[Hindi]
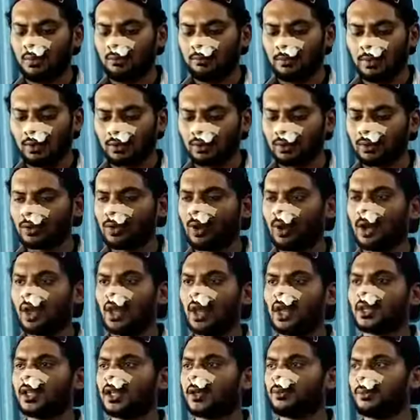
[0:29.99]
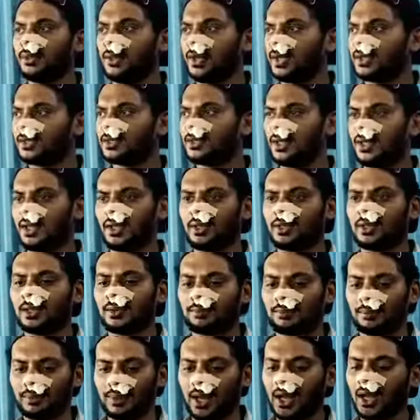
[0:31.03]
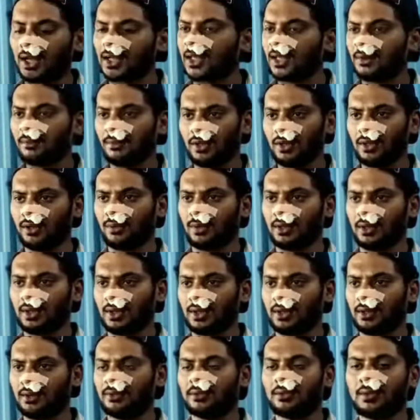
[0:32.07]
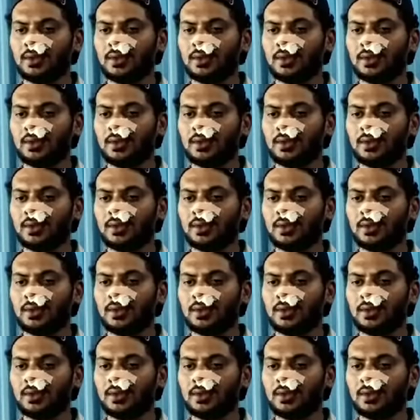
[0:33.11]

मेरे को कॉल आया था पी से कि आके मिलो बोल के